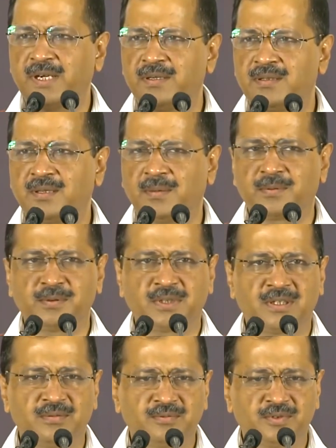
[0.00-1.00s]
मैं आपको
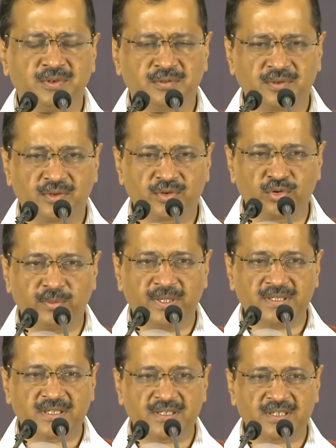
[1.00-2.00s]
बताता हूँ वो
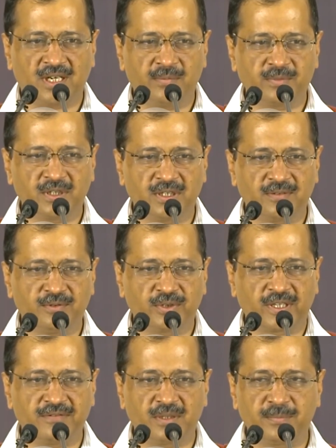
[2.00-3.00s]
सुबह से शाम तक वो
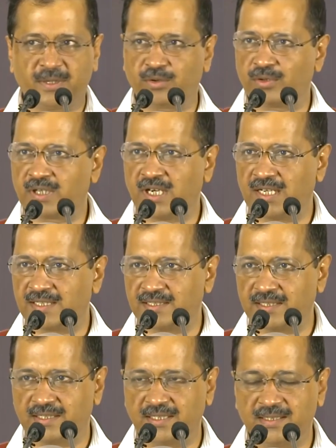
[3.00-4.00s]
केवल मेरे को ही गालियाँ
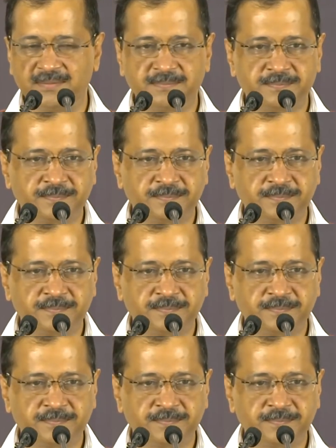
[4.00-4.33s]
देते हैं